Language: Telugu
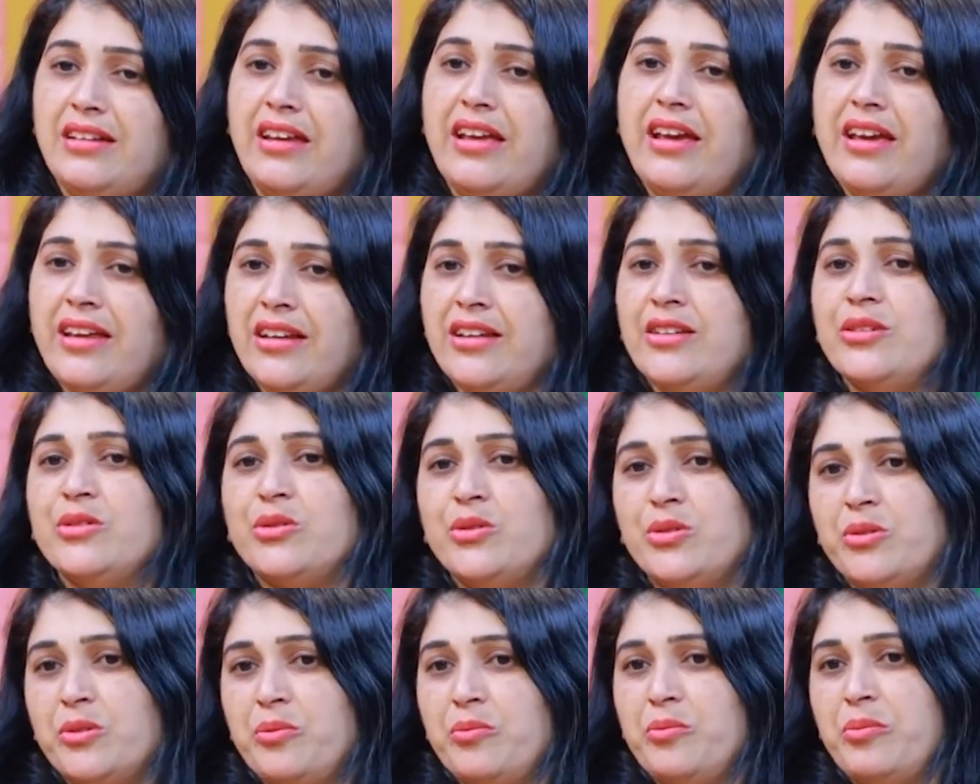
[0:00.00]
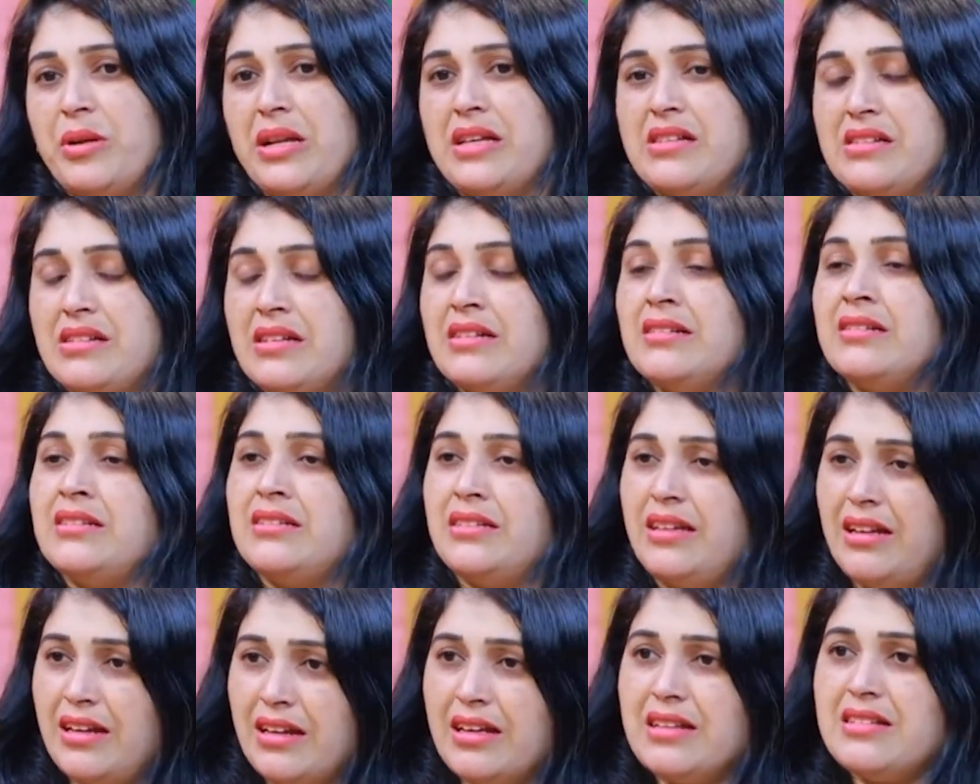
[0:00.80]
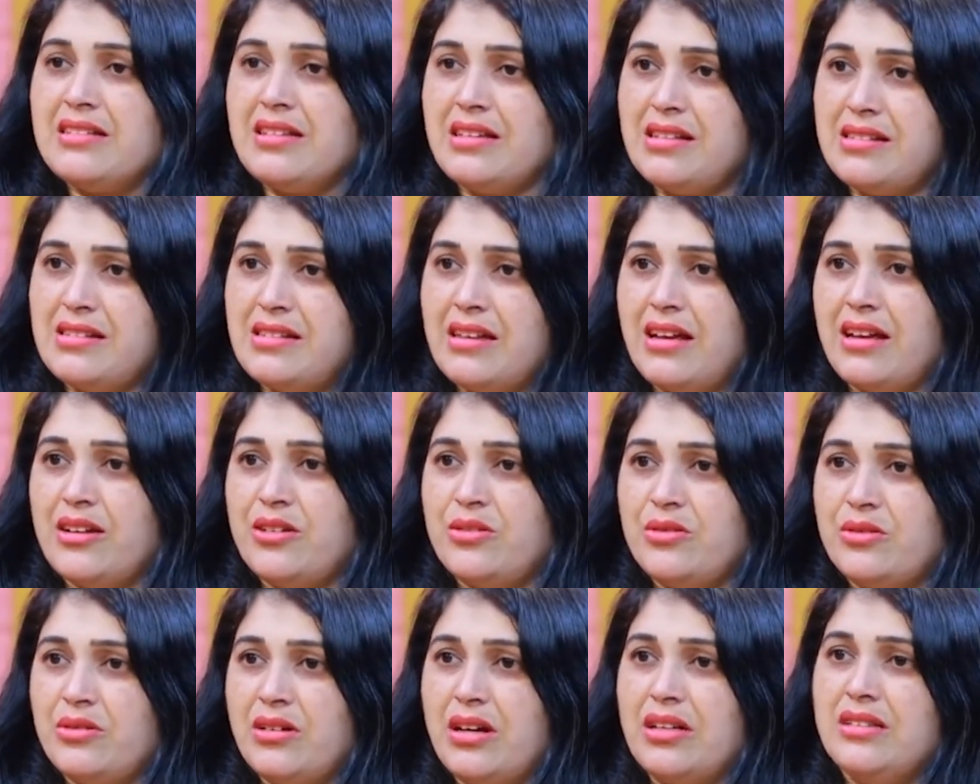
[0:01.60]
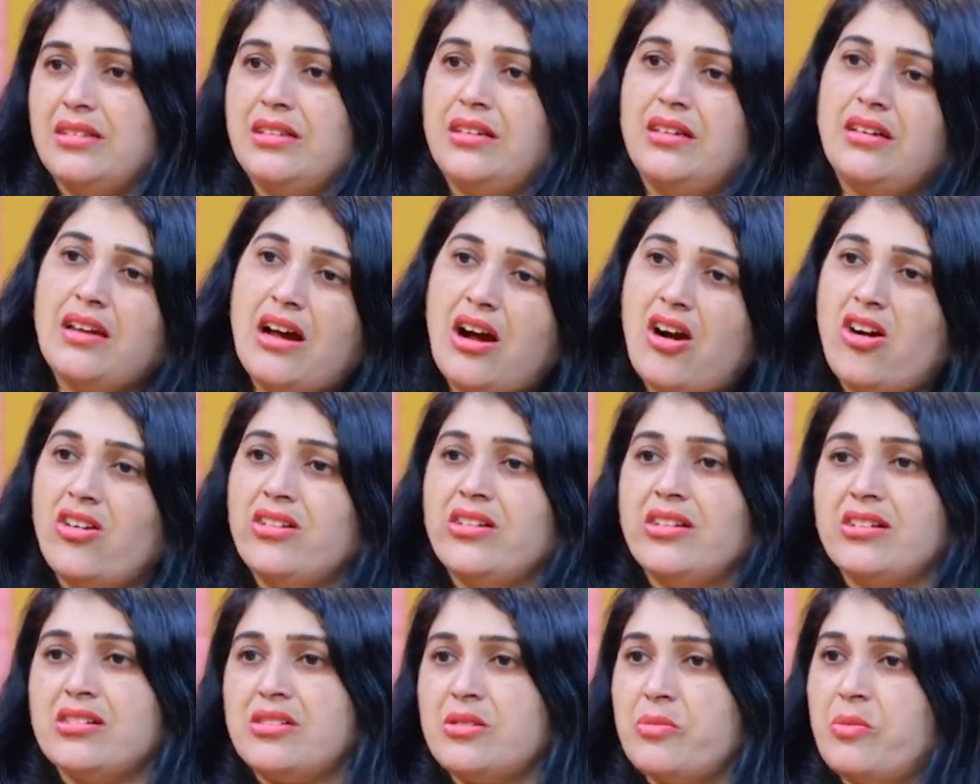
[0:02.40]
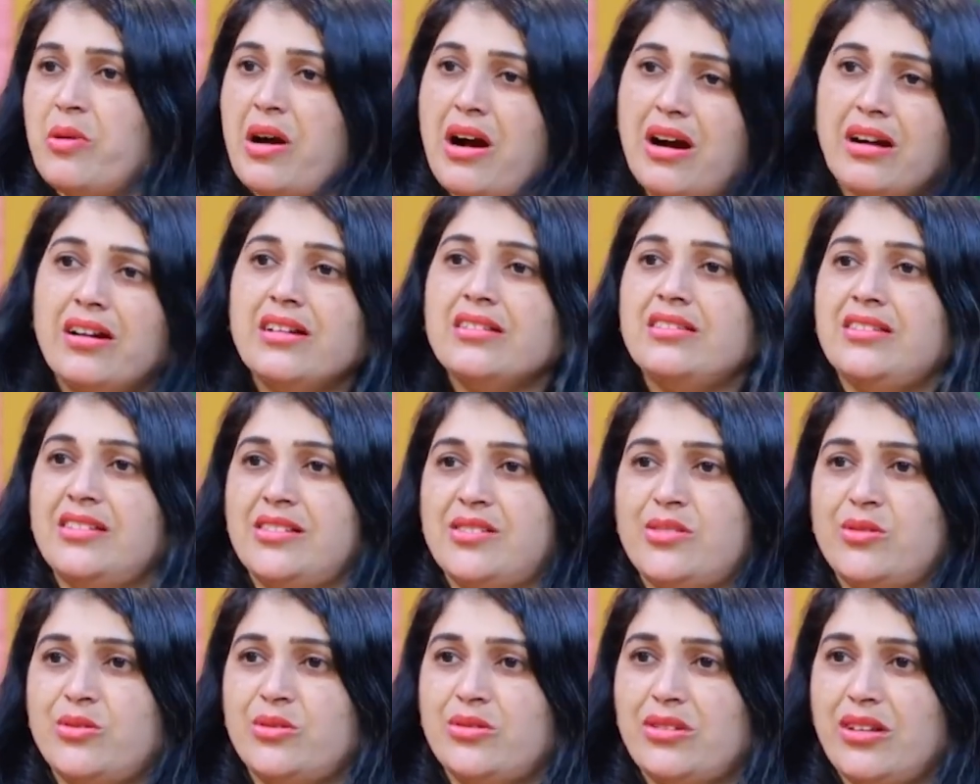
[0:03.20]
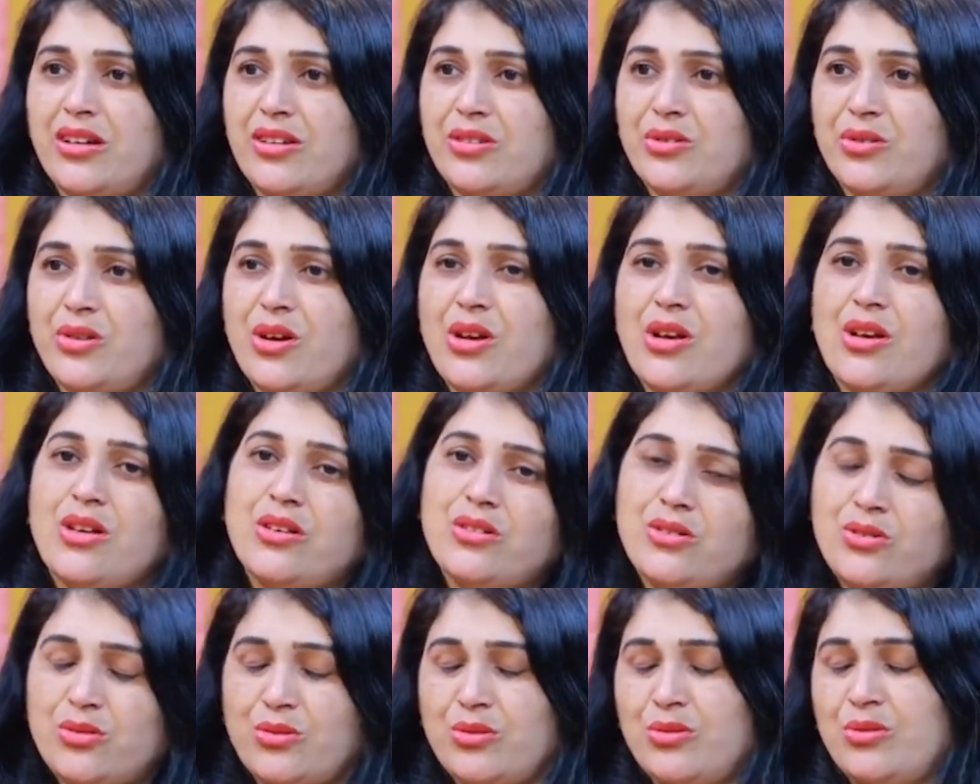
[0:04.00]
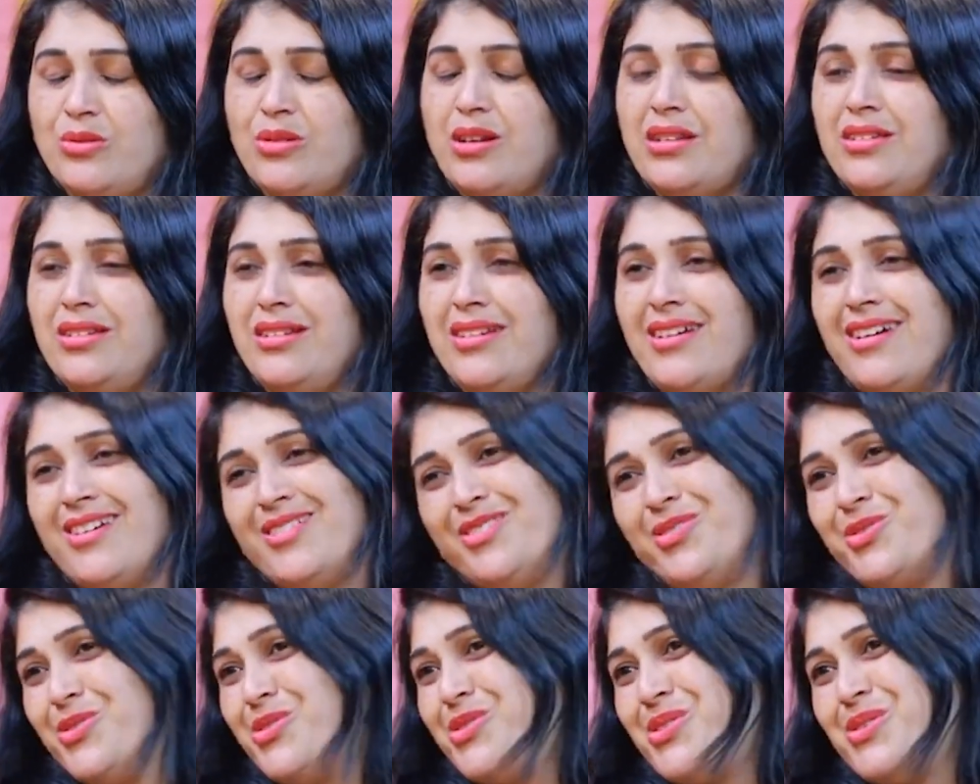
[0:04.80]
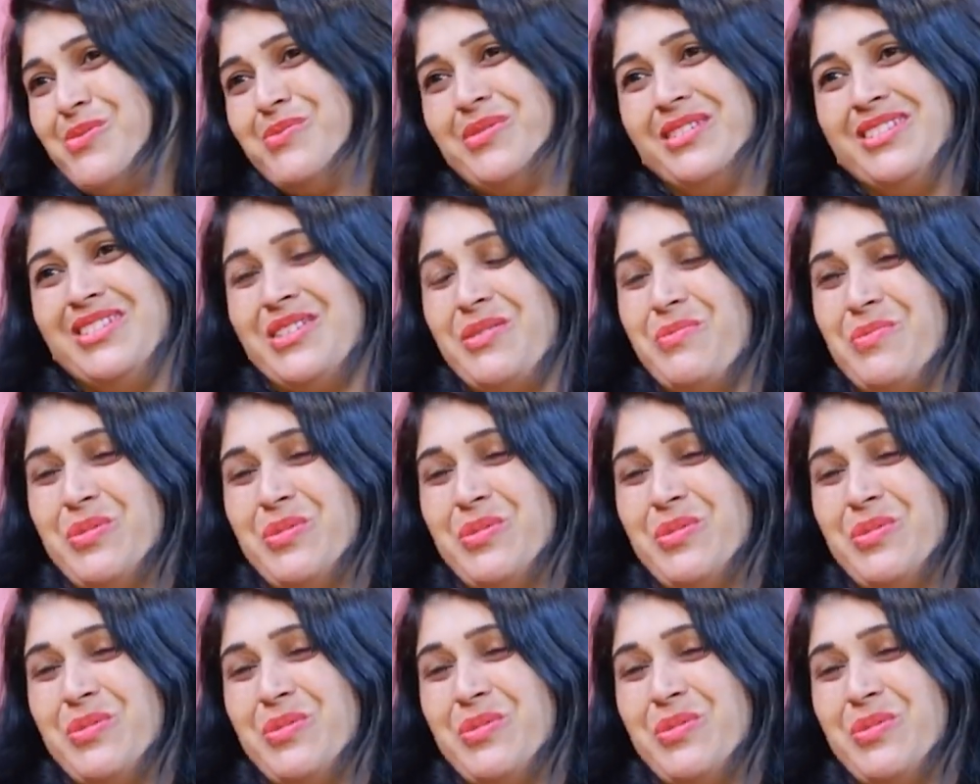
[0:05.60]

నేను ప్రజెంట్ ఎలా చేశానో అది ఆడియన్స్ బాగా తీసుకున్నారు సో అది నా అదృష్టం అని